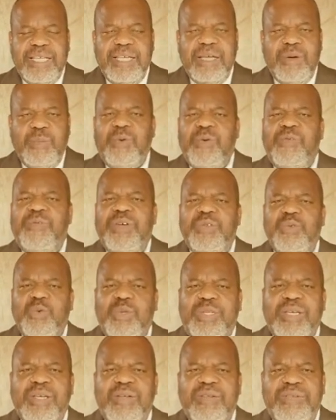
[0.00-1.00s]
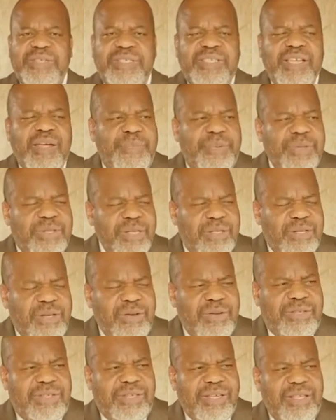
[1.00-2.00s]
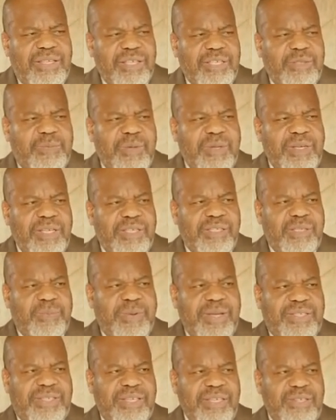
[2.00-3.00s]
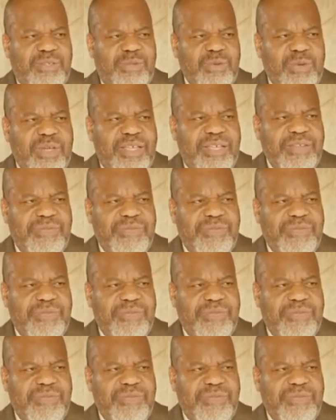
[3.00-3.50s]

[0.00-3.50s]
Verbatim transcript: On pouvait douter en disant peut-être que le Saint-Esprit n'existe pas, c'est historique